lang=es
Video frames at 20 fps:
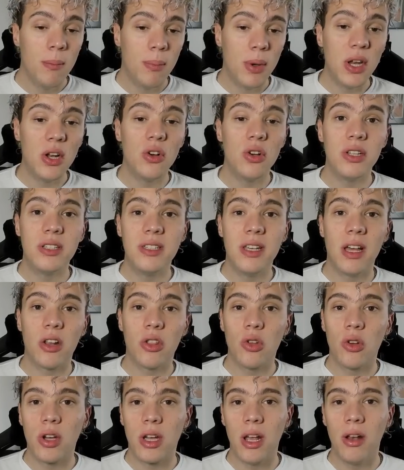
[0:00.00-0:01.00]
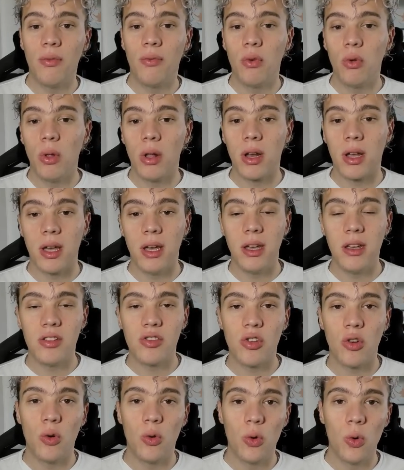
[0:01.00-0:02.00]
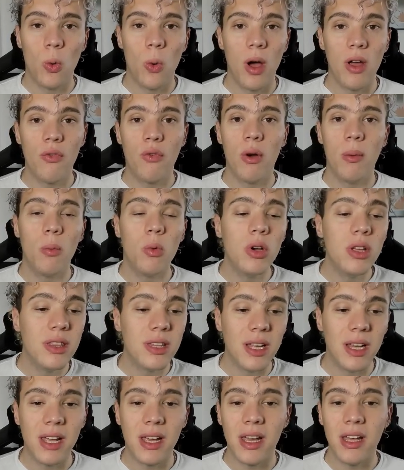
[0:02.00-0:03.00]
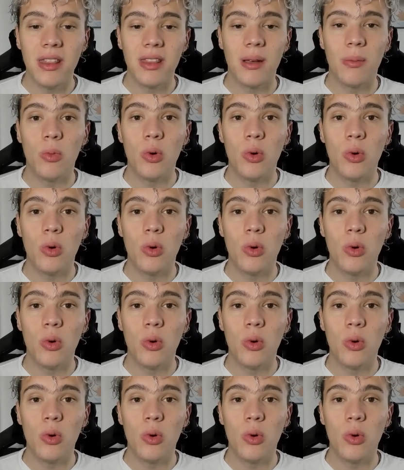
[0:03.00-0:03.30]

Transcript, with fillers: pero es cierto que el fútbol que hizo Uruguay fue muy inteligente,